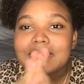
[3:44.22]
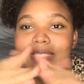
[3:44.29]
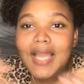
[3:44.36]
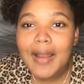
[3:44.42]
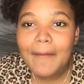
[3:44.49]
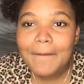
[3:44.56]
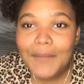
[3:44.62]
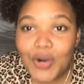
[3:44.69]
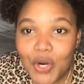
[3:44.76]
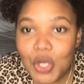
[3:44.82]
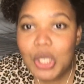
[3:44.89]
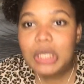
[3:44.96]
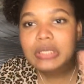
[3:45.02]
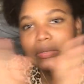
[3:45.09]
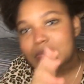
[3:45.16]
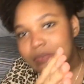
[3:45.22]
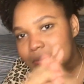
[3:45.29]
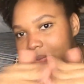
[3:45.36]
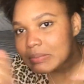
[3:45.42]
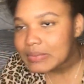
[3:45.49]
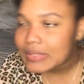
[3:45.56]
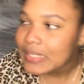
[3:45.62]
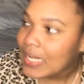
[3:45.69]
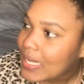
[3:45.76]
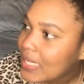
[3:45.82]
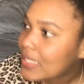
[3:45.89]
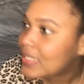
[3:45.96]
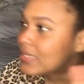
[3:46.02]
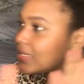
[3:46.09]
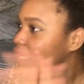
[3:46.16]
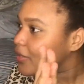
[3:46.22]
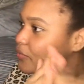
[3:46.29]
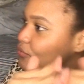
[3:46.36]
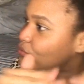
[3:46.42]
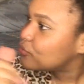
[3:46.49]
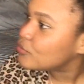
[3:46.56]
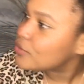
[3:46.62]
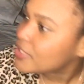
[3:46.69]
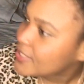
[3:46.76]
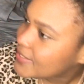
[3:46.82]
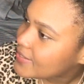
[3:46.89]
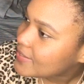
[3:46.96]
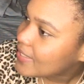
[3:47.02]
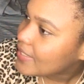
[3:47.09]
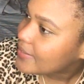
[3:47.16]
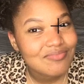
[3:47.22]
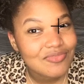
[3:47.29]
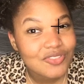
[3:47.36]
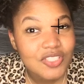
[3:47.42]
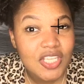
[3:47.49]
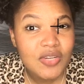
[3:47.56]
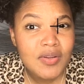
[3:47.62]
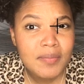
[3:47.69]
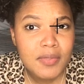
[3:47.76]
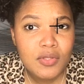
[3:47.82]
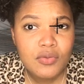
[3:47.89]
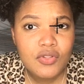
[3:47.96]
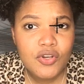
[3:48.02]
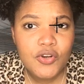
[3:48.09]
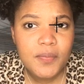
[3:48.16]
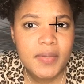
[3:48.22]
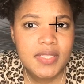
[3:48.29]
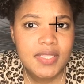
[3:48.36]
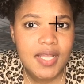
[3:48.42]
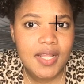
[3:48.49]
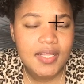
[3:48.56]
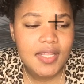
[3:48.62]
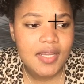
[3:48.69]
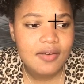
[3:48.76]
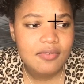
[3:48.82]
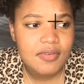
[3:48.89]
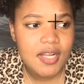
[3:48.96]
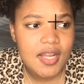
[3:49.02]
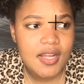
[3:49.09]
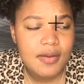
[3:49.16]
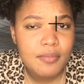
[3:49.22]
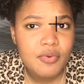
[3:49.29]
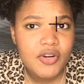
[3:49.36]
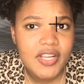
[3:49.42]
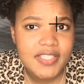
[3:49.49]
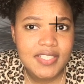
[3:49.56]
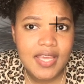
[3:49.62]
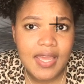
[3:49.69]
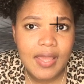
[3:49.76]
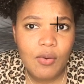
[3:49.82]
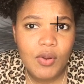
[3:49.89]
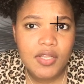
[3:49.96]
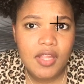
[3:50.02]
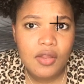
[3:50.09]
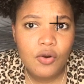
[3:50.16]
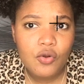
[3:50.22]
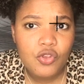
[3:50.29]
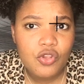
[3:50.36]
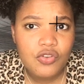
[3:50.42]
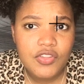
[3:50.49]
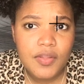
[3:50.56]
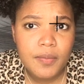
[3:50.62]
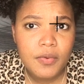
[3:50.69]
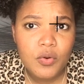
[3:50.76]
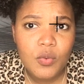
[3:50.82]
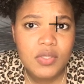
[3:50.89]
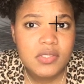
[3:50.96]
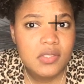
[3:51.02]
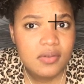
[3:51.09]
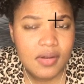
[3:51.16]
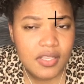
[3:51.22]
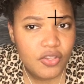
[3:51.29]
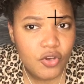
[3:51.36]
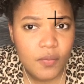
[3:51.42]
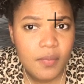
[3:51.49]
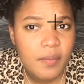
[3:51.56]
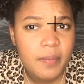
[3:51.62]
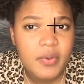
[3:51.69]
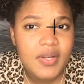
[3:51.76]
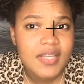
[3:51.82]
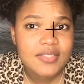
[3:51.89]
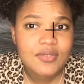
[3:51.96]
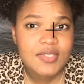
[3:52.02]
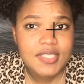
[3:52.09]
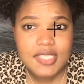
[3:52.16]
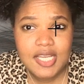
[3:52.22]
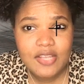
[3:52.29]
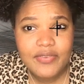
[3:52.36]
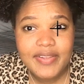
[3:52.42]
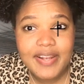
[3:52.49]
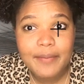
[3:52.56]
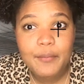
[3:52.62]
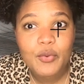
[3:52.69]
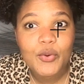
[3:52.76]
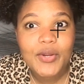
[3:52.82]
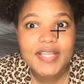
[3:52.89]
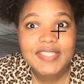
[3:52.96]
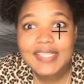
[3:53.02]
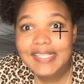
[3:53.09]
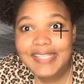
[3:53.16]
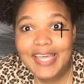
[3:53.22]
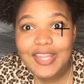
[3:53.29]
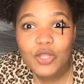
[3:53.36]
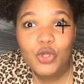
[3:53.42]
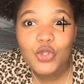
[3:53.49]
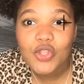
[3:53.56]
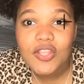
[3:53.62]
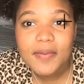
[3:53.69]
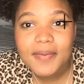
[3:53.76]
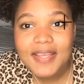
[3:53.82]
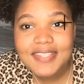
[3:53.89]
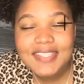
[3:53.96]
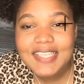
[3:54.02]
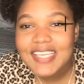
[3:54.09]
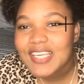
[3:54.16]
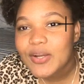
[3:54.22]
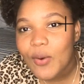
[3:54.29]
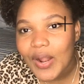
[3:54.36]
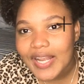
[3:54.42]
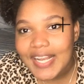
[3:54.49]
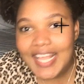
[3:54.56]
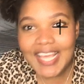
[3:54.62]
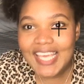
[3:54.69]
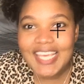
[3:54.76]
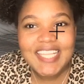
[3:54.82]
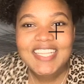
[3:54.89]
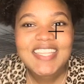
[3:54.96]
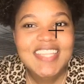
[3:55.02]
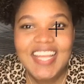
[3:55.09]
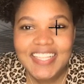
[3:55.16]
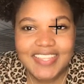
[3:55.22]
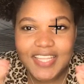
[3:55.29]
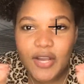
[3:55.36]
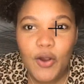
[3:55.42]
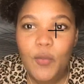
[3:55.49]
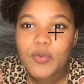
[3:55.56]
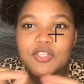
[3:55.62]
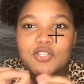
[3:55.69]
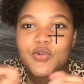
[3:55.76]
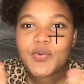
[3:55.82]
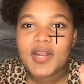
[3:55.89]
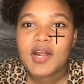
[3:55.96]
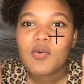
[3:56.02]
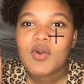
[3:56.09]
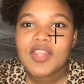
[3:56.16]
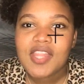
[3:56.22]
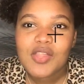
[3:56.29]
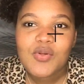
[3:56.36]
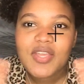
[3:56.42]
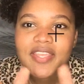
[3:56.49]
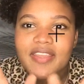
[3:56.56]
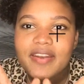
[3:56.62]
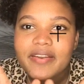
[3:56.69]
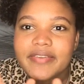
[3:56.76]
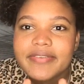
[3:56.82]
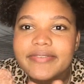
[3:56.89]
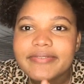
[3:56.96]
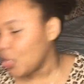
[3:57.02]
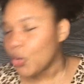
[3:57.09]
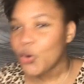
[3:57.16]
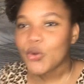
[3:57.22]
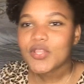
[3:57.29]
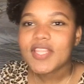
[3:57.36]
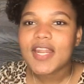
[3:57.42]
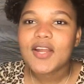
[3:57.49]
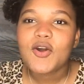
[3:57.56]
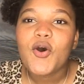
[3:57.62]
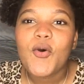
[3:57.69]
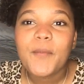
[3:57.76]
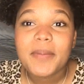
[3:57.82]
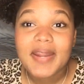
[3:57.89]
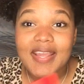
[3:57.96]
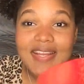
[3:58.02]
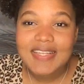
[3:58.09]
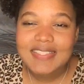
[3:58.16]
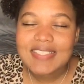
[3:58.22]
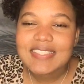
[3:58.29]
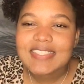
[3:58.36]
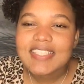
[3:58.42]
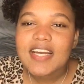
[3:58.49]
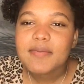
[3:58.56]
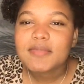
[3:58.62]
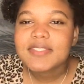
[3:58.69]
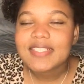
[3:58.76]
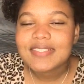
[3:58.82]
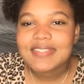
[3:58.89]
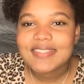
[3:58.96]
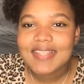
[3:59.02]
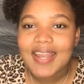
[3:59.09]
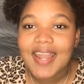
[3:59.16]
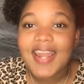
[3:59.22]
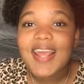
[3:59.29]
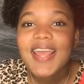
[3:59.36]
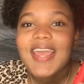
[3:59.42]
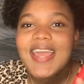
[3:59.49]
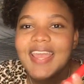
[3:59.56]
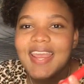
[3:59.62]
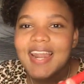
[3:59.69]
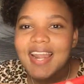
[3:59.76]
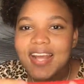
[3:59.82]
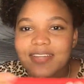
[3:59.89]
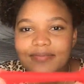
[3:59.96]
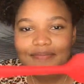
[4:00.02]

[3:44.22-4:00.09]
mi amor, te fuñiste. Ustedes no han visto un documental de una hamburguesa que guardaron yo no sé por cuántos años, como por 14 años, y la hamburguesa al día de hoy todavía sigue igual, intacta como si lo hubieran guardado ayer. Otra compra que necesitábamos hacer era